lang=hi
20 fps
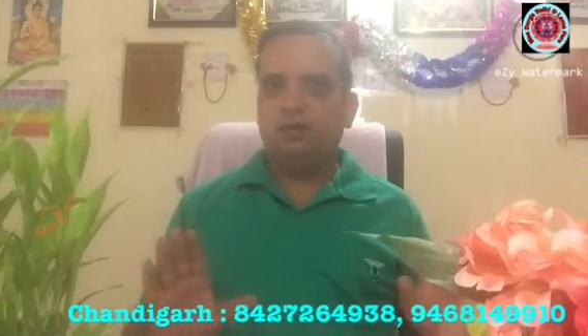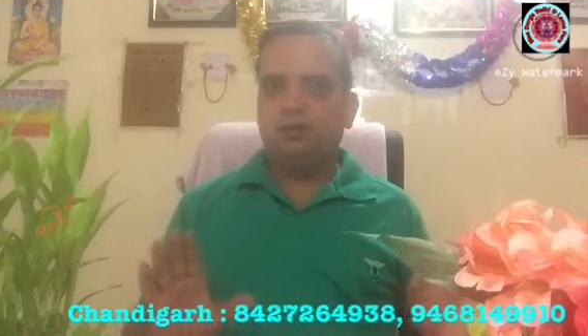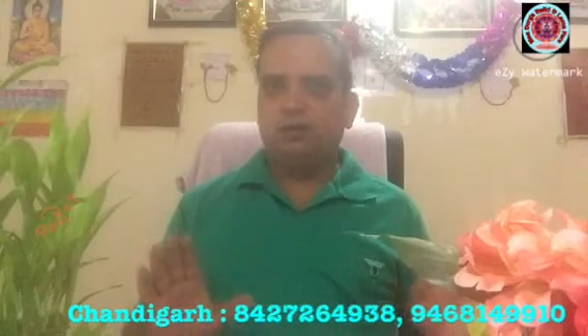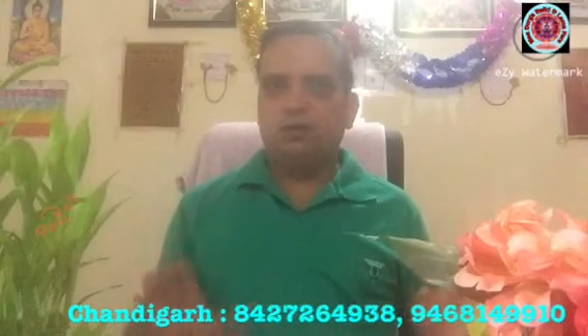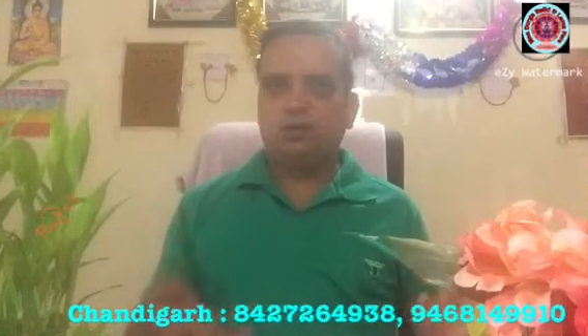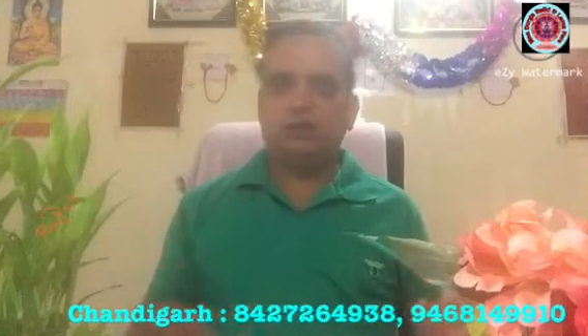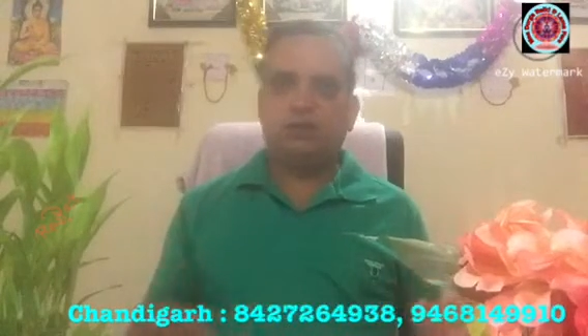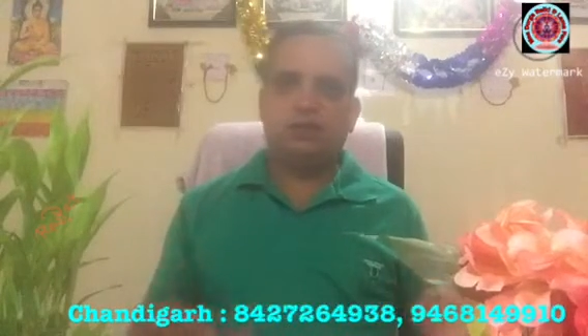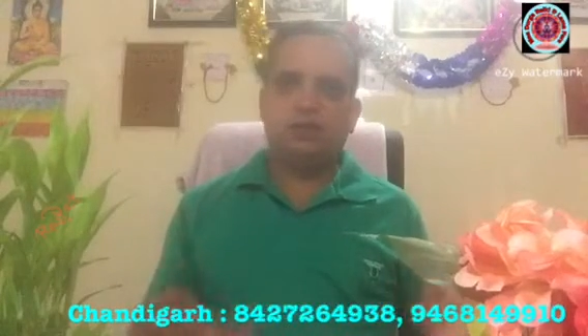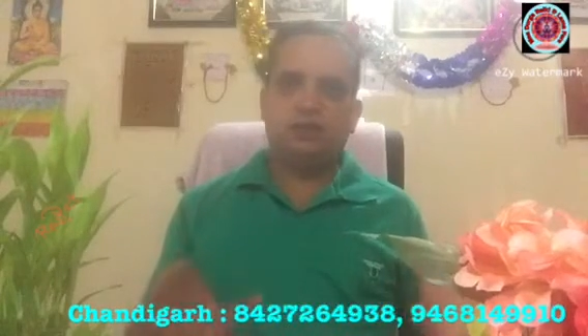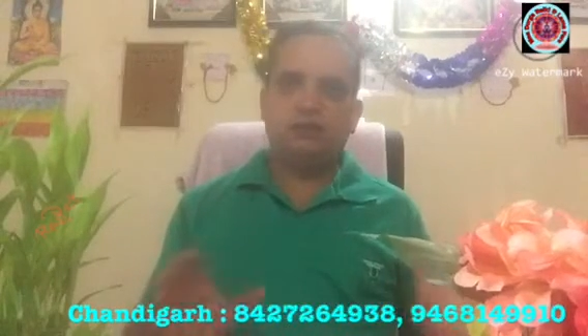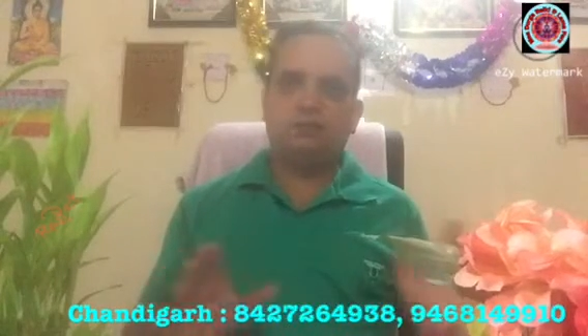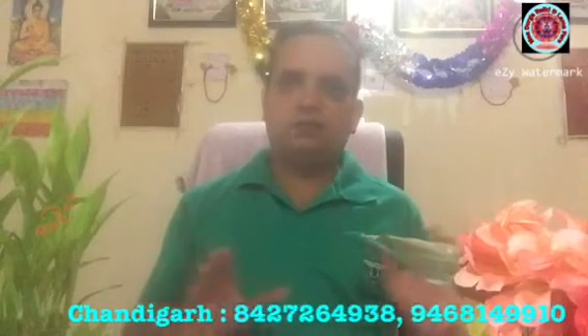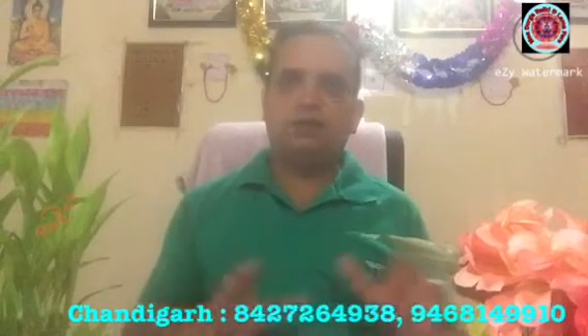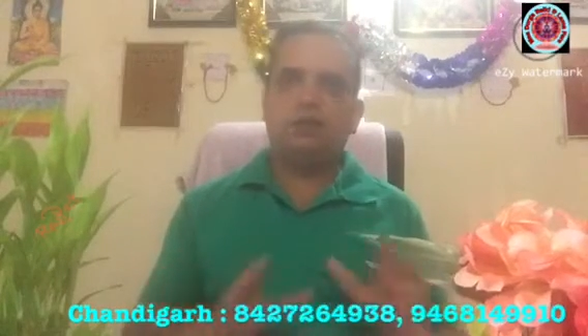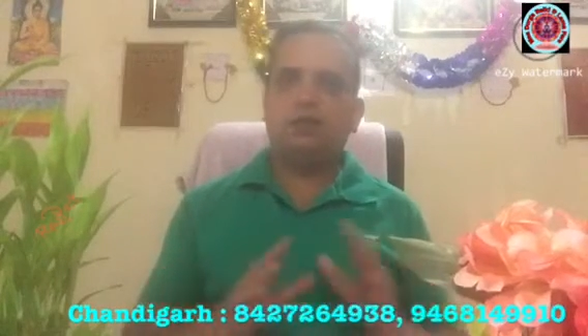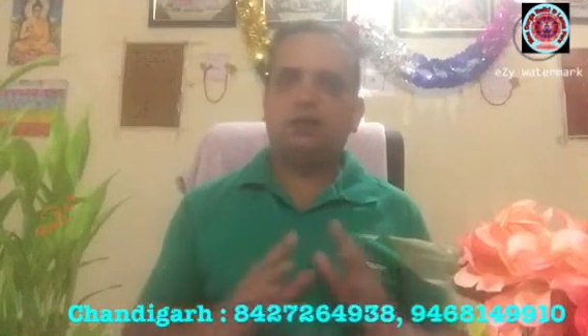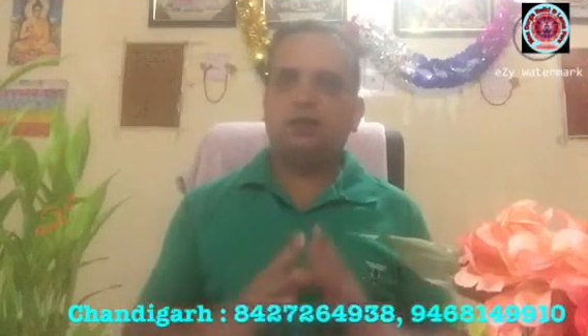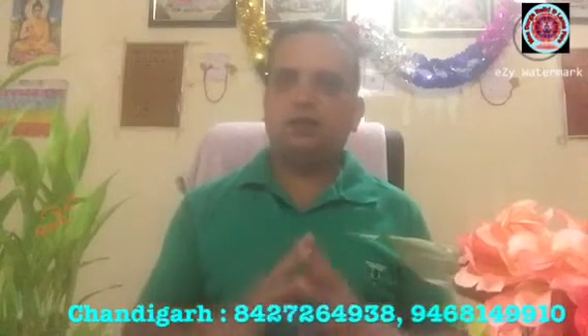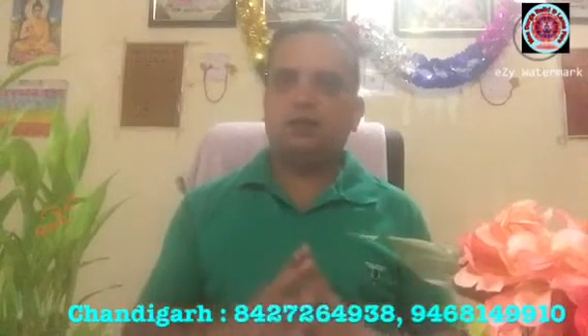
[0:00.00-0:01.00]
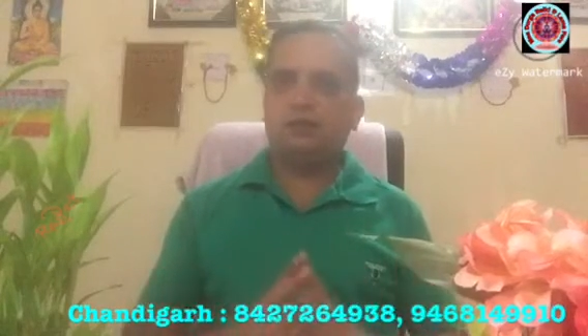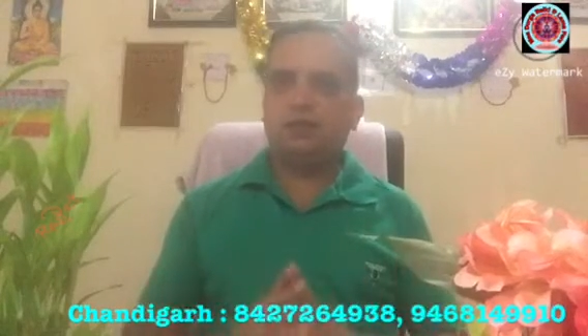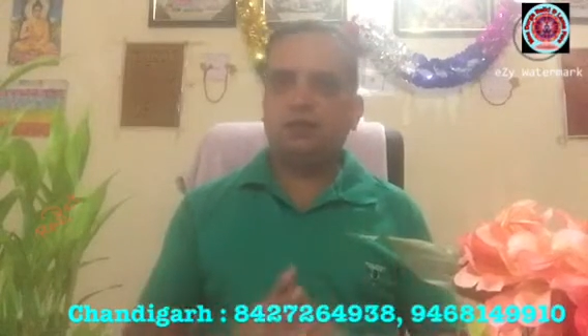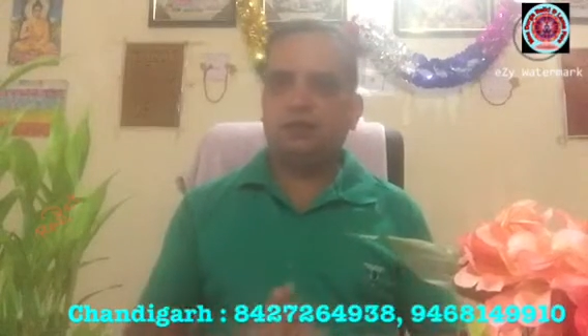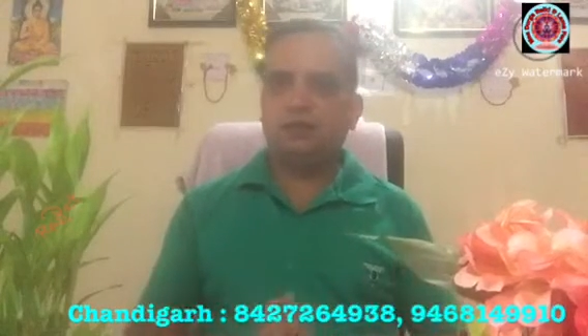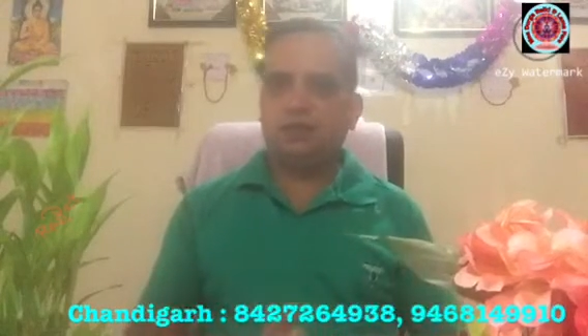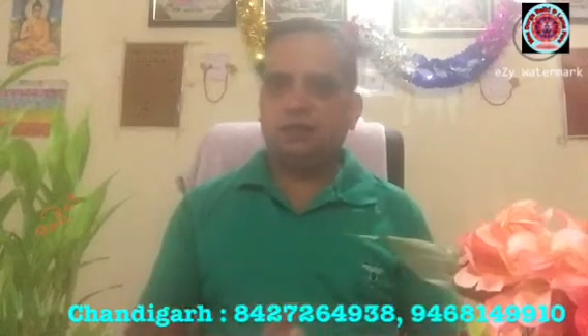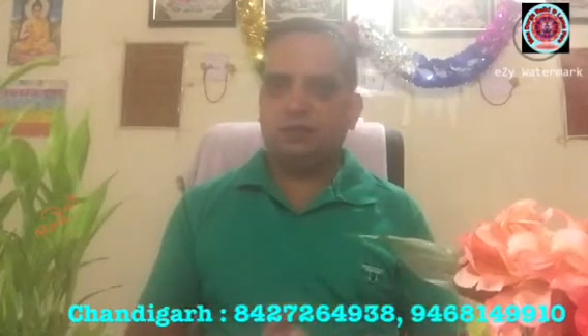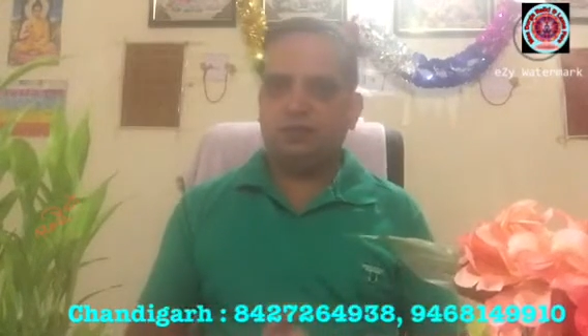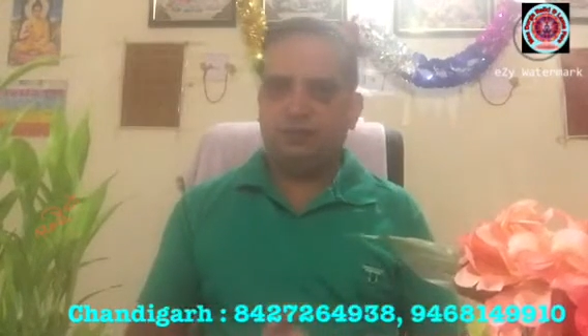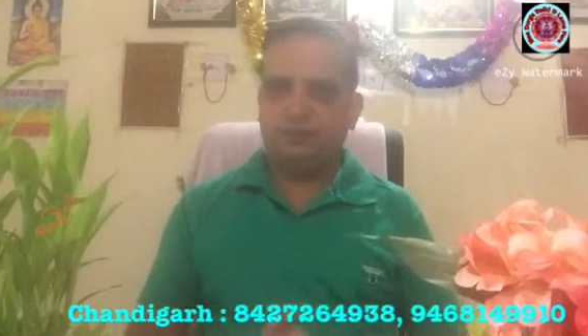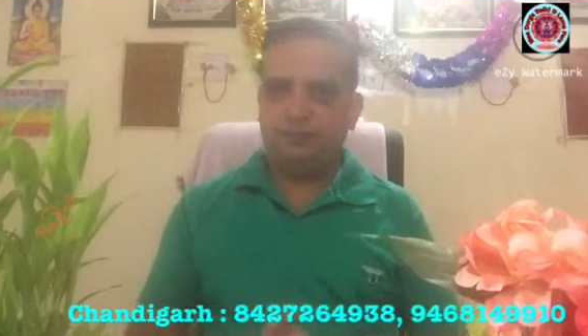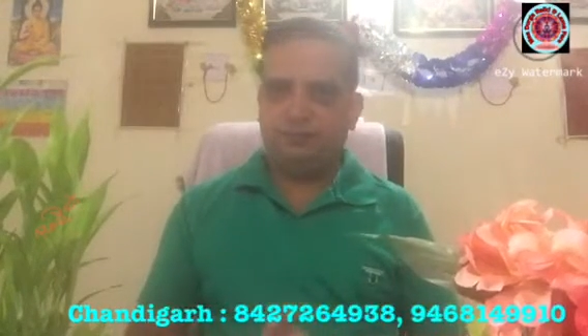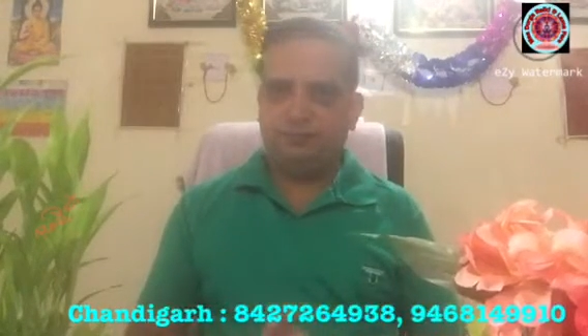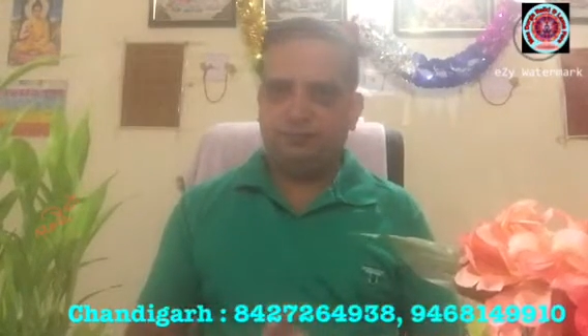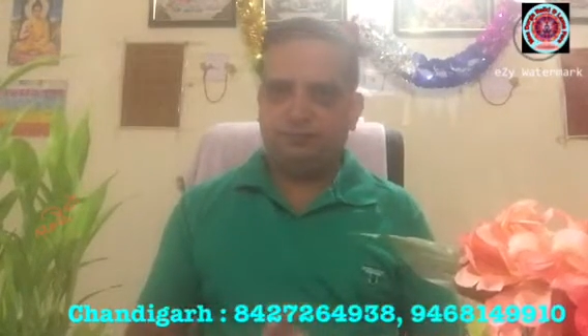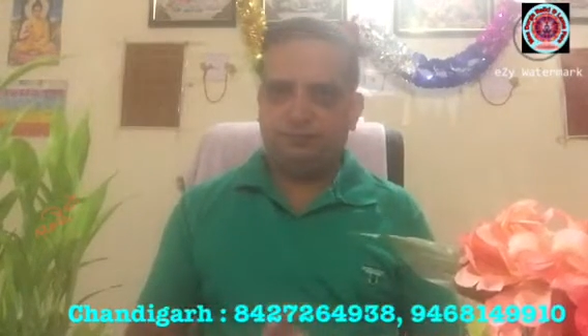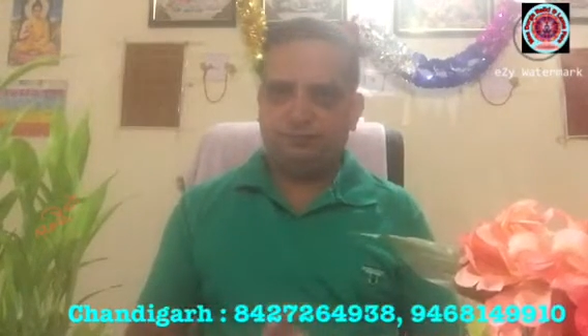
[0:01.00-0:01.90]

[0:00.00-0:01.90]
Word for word: कौन सा सिंबल क्या काम करता है